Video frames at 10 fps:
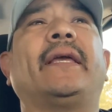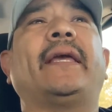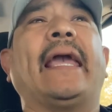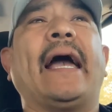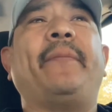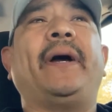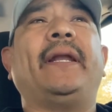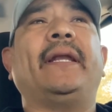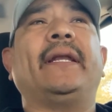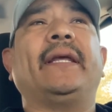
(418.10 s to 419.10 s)
que
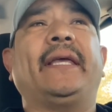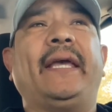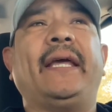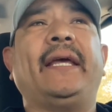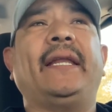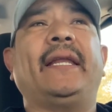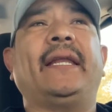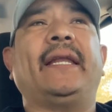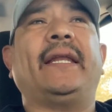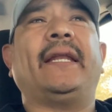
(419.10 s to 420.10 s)
aman, quieren
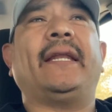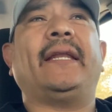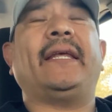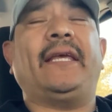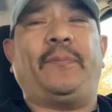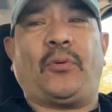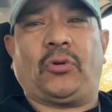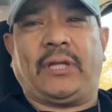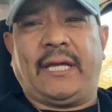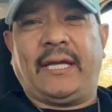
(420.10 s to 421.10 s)
y
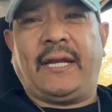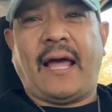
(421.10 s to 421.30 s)
protegen